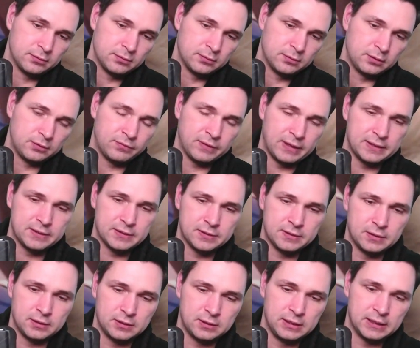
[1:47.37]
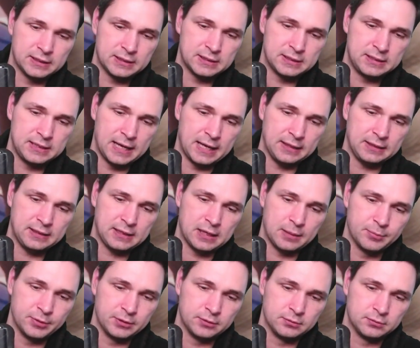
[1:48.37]
Ich weiß es nicht. Nee, das ist die
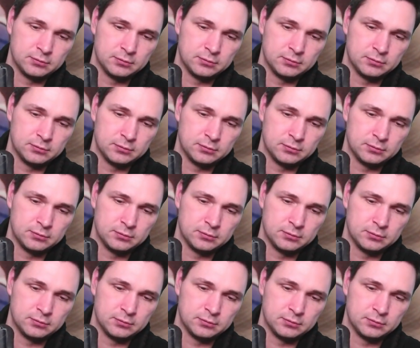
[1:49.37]
Ankammen.